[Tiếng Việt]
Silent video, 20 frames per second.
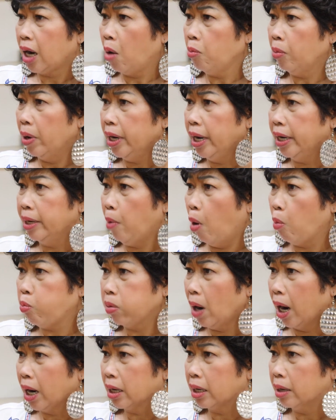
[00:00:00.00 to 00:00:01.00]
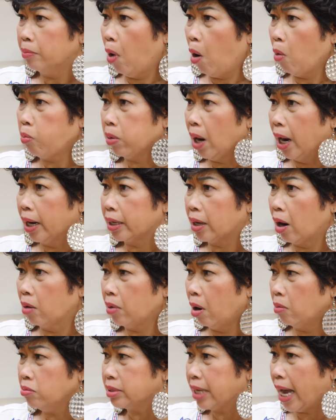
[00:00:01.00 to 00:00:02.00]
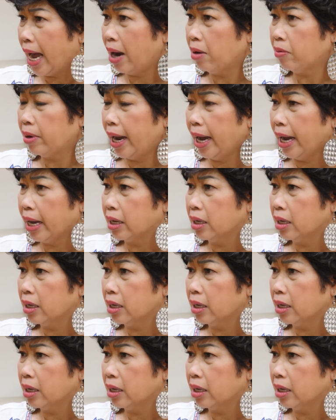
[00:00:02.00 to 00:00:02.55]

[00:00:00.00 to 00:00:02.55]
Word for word: không ý y một lần một lần không sao nghe